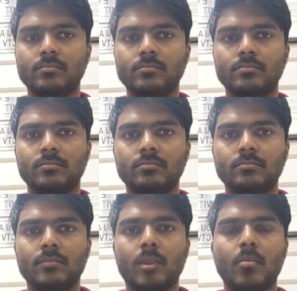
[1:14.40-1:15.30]

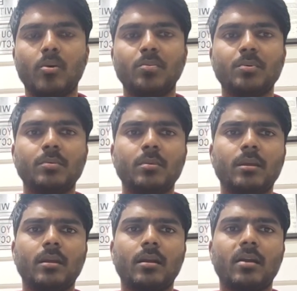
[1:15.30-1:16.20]
भोजपुरी में
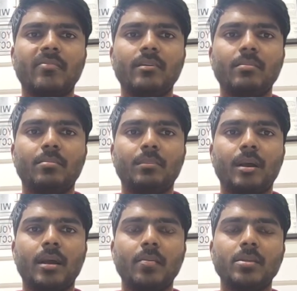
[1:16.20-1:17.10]
भी काफ़ी
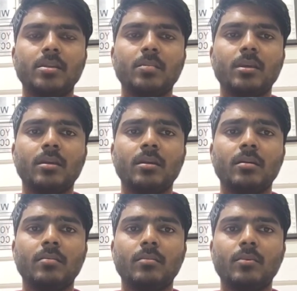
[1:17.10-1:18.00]
हाई बजट
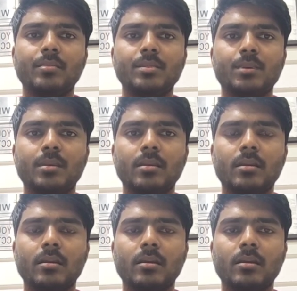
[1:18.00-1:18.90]
में मूवीज बनने तो
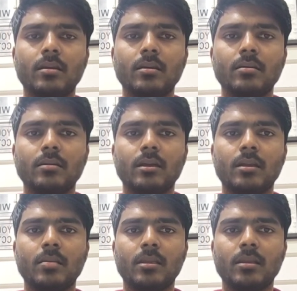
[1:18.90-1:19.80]
लग गए हैं
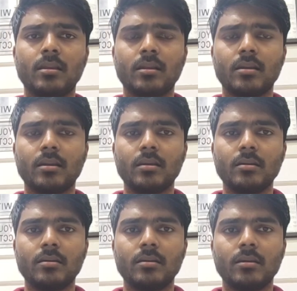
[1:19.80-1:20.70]
गाने बनने लग गए हैं
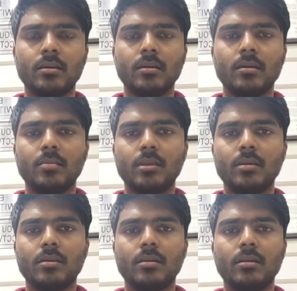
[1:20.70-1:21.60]

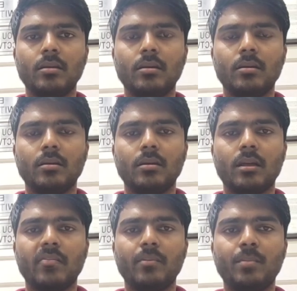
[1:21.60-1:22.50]
अभी
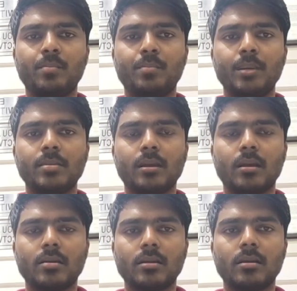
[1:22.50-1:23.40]
काफ़ी पैसा
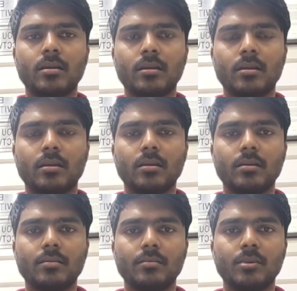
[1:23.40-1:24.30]
खर्चा करने लग गए
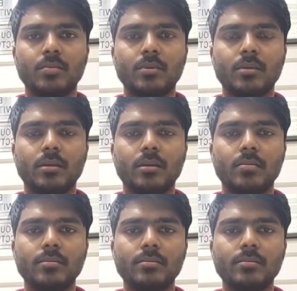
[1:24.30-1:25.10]
हैं भोजपुरी वाले